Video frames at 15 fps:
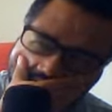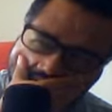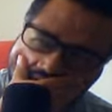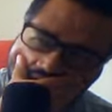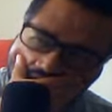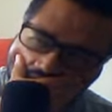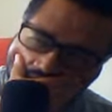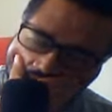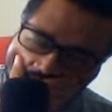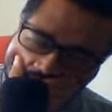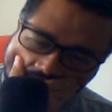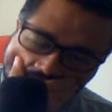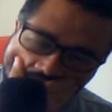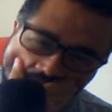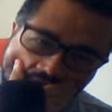Deus do
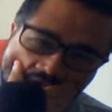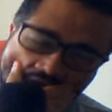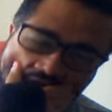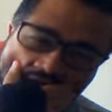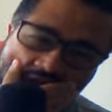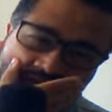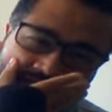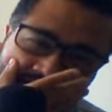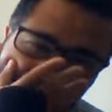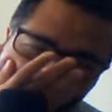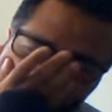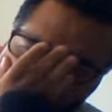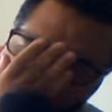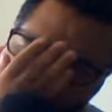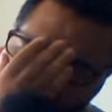céu.
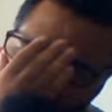Até os